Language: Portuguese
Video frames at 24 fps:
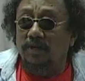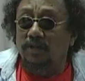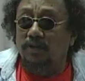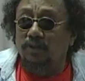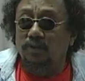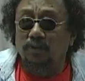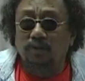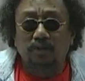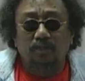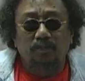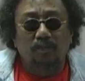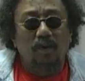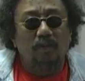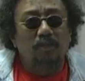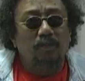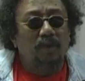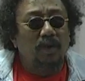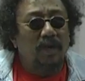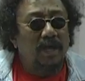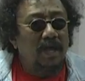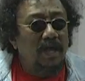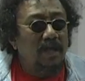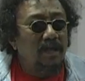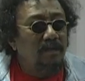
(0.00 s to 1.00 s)
à Júri
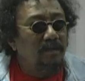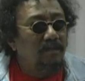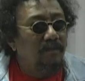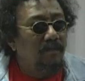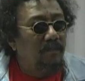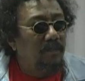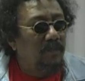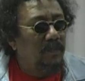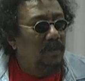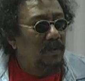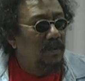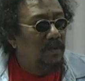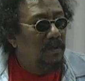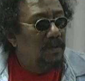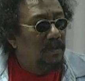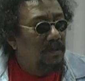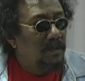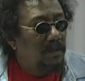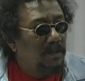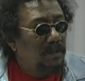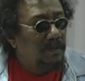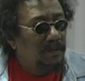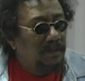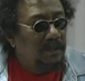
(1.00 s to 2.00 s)
Popular
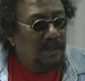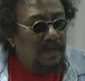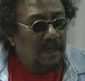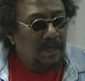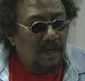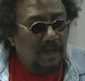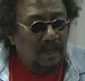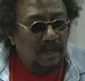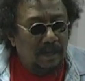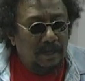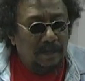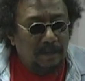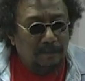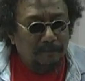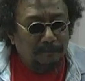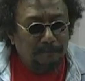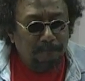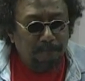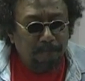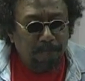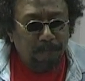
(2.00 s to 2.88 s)
na